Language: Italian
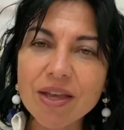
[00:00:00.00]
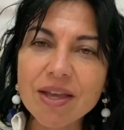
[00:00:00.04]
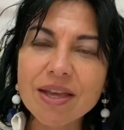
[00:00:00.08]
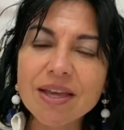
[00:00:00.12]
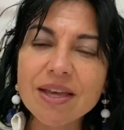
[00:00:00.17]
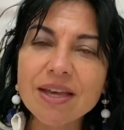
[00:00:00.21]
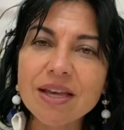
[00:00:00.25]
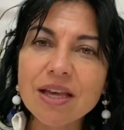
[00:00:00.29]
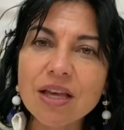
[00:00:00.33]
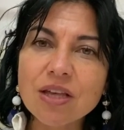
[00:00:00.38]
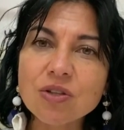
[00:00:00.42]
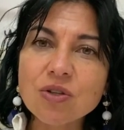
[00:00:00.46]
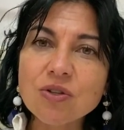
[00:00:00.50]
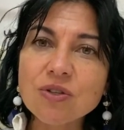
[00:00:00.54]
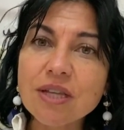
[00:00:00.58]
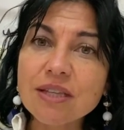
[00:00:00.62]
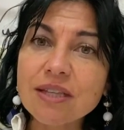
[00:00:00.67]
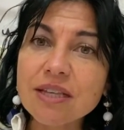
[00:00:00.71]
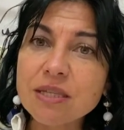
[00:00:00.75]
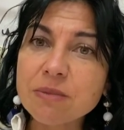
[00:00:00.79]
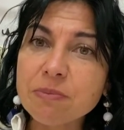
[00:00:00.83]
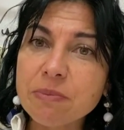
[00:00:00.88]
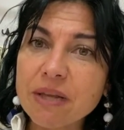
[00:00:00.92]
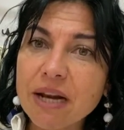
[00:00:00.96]
Sono
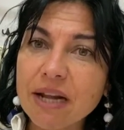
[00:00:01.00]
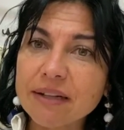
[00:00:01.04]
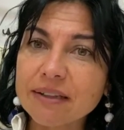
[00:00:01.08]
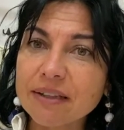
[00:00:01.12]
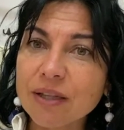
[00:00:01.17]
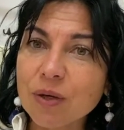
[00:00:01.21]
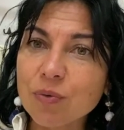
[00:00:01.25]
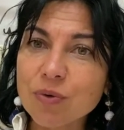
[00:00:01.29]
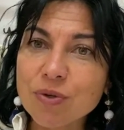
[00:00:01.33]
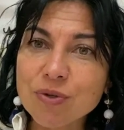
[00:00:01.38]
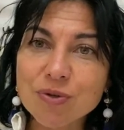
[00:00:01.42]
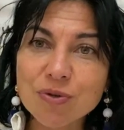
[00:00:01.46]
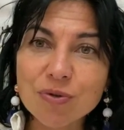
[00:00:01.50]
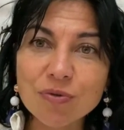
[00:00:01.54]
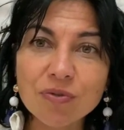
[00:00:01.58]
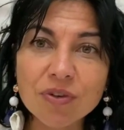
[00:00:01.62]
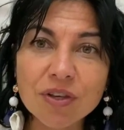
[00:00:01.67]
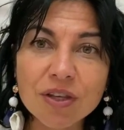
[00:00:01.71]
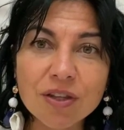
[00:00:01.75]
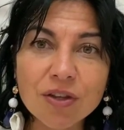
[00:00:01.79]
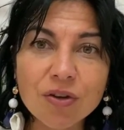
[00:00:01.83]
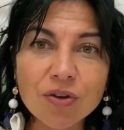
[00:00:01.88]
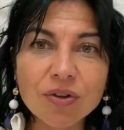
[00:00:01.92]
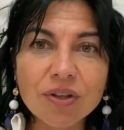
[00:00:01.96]
stata ispirata da questo
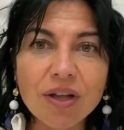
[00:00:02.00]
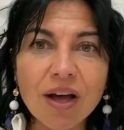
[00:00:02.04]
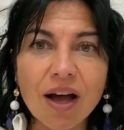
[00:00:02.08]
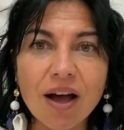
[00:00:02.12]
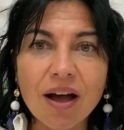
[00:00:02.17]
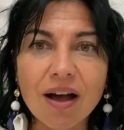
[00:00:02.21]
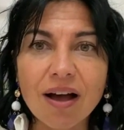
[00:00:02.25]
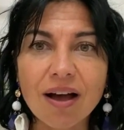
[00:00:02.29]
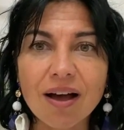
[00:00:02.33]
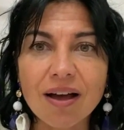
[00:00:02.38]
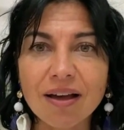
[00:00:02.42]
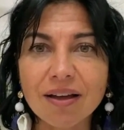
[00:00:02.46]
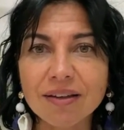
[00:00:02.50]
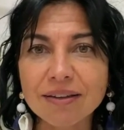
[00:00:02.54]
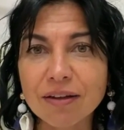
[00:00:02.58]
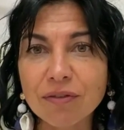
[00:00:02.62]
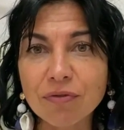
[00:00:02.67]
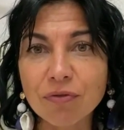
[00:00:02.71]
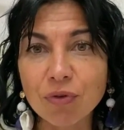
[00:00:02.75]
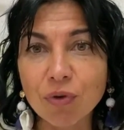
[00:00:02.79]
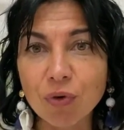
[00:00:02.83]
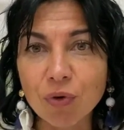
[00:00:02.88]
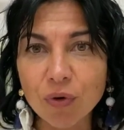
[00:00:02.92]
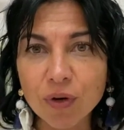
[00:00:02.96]
video da,
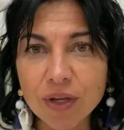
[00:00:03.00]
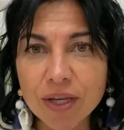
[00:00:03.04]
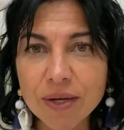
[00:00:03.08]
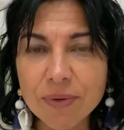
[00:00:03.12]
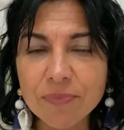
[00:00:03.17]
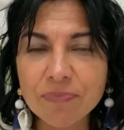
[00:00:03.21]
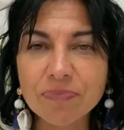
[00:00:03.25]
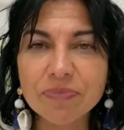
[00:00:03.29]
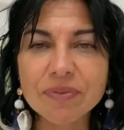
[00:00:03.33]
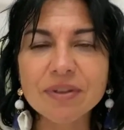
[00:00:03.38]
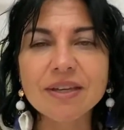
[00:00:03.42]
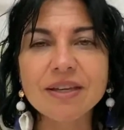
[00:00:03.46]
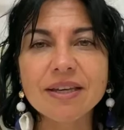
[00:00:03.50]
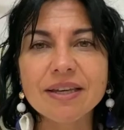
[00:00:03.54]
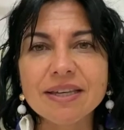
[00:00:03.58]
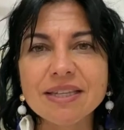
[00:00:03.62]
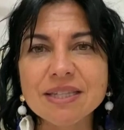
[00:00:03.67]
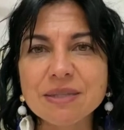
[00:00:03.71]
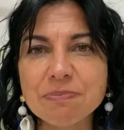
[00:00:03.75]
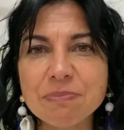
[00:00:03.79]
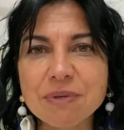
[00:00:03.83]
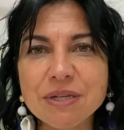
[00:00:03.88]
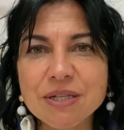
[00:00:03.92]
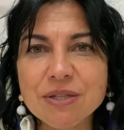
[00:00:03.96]
da voi
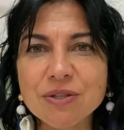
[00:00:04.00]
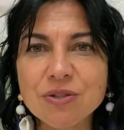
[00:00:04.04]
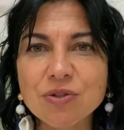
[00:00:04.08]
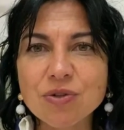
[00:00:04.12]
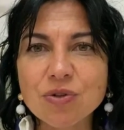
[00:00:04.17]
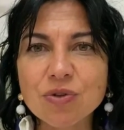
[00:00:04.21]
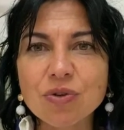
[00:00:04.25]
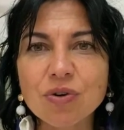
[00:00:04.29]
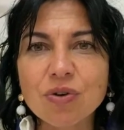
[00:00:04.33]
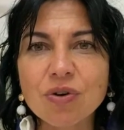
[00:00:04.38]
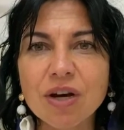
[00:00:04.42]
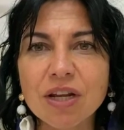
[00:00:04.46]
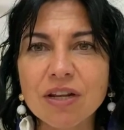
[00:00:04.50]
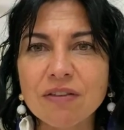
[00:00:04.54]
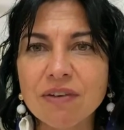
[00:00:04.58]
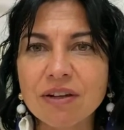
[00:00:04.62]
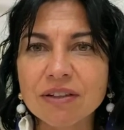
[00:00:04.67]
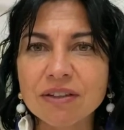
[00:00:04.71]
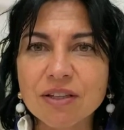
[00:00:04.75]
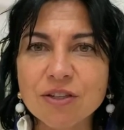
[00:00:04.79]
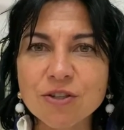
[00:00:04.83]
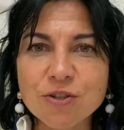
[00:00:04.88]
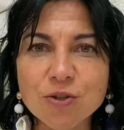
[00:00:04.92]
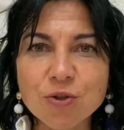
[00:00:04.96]
che spesso
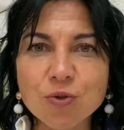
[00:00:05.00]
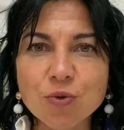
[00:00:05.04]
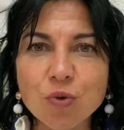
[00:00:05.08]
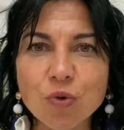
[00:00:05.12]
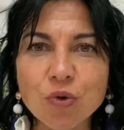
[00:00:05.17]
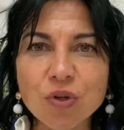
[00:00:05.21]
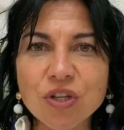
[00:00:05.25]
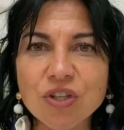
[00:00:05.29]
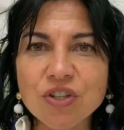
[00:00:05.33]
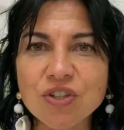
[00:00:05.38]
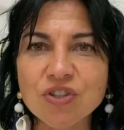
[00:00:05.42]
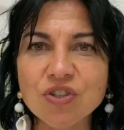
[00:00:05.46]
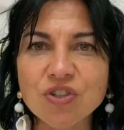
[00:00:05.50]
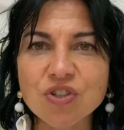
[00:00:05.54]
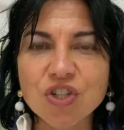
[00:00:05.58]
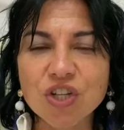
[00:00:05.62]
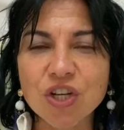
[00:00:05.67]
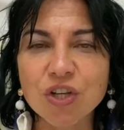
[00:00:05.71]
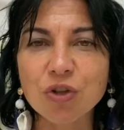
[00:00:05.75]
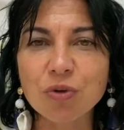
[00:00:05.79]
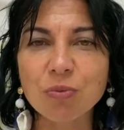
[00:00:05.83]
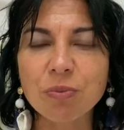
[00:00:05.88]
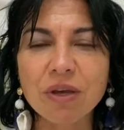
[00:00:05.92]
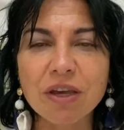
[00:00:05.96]
arrivate in studio
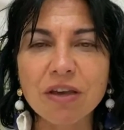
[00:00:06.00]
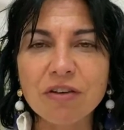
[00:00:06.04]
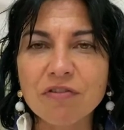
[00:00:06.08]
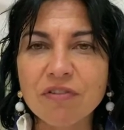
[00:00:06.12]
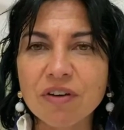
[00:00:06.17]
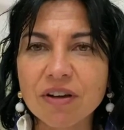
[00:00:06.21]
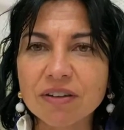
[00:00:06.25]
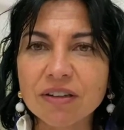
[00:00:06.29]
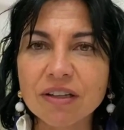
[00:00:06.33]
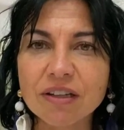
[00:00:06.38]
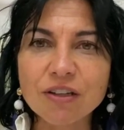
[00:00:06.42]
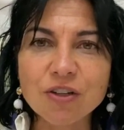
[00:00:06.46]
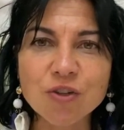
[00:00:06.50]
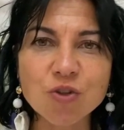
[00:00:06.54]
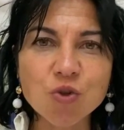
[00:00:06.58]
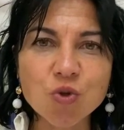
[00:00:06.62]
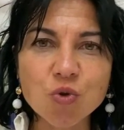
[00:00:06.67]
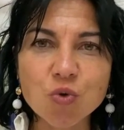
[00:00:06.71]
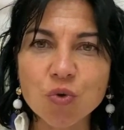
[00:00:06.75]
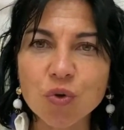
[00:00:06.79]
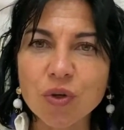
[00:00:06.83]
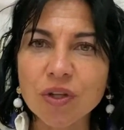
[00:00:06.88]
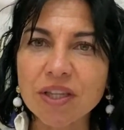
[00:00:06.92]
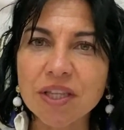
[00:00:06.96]
dicendomi che fate il
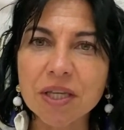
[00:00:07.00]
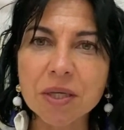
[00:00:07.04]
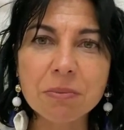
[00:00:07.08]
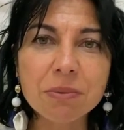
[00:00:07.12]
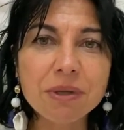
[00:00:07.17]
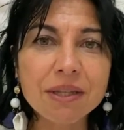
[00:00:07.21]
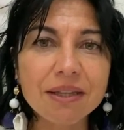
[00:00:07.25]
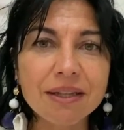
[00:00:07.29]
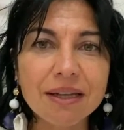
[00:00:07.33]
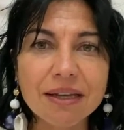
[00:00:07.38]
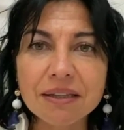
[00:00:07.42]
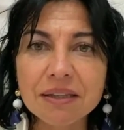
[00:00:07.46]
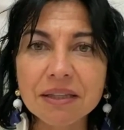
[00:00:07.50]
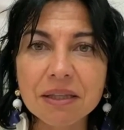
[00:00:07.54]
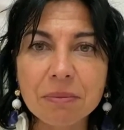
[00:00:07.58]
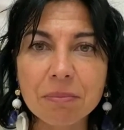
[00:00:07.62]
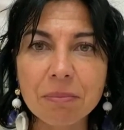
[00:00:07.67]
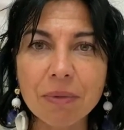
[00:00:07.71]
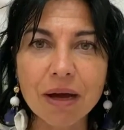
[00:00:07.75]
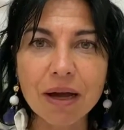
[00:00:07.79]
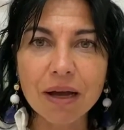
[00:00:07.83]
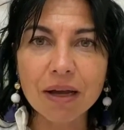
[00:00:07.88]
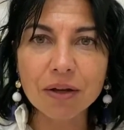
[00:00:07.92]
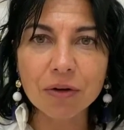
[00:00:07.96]
digiuno intermittente
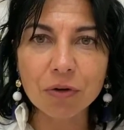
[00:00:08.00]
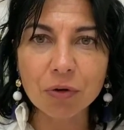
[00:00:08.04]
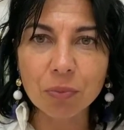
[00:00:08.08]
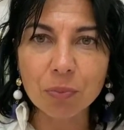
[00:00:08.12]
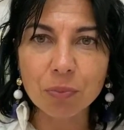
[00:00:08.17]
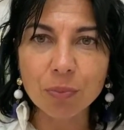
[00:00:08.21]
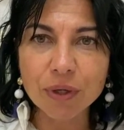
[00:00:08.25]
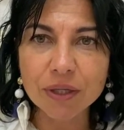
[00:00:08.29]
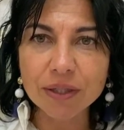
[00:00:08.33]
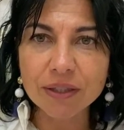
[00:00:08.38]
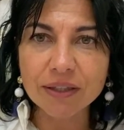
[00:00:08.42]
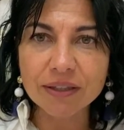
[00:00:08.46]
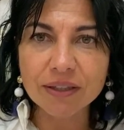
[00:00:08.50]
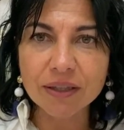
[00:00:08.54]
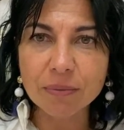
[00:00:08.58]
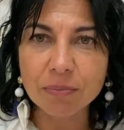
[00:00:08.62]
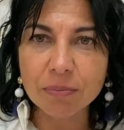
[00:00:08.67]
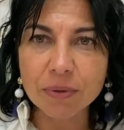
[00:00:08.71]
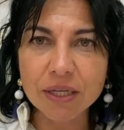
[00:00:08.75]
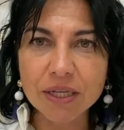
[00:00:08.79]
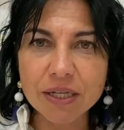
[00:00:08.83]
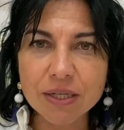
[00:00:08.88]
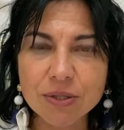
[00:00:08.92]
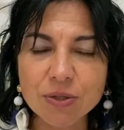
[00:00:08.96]
ma non perdete
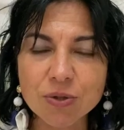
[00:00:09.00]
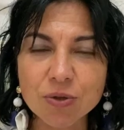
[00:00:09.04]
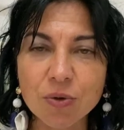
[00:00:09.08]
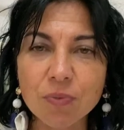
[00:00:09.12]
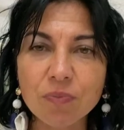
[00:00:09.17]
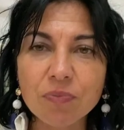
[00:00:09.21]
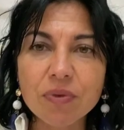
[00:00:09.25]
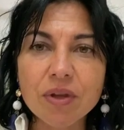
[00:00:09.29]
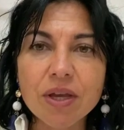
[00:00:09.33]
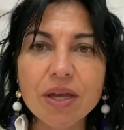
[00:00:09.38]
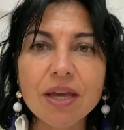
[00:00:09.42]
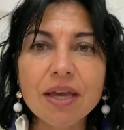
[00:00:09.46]
peso